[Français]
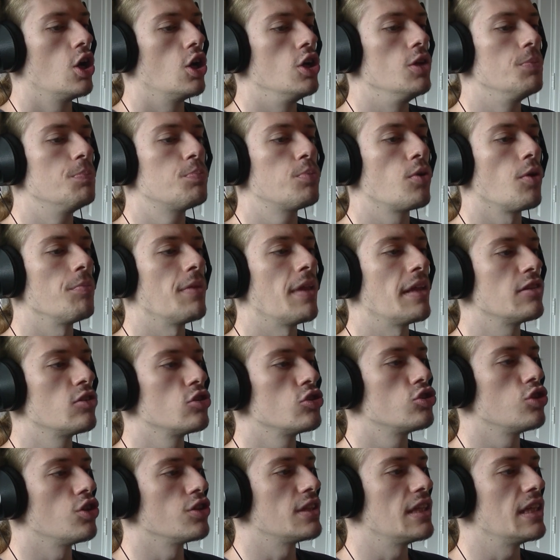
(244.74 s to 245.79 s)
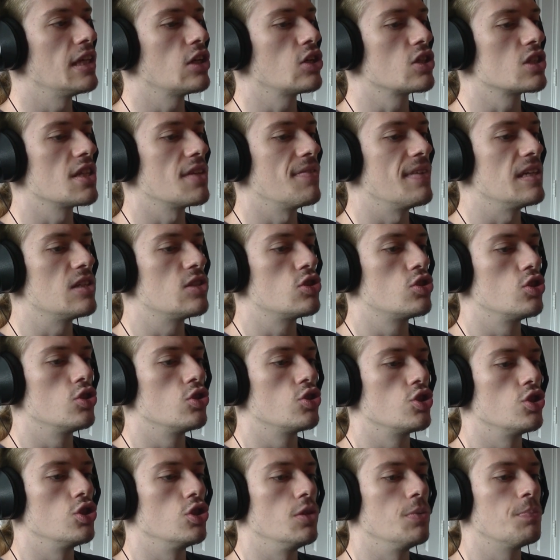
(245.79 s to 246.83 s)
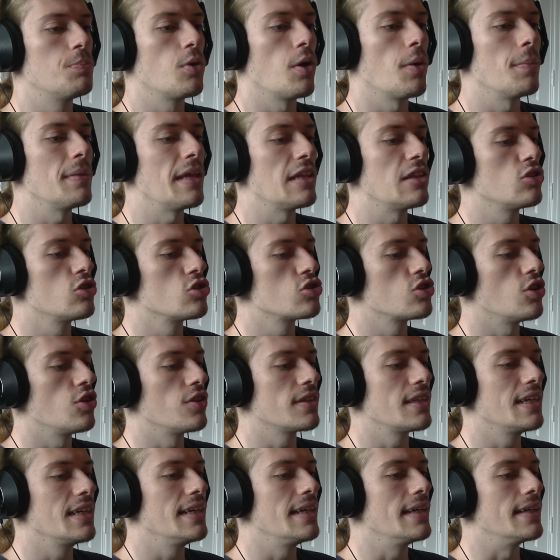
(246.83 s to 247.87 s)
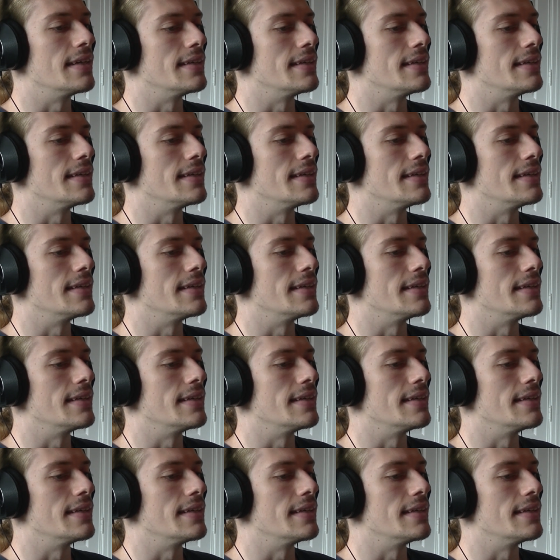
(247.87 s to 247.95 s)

Une promenade de santé que ça va être ce jeu, une promenade de santé.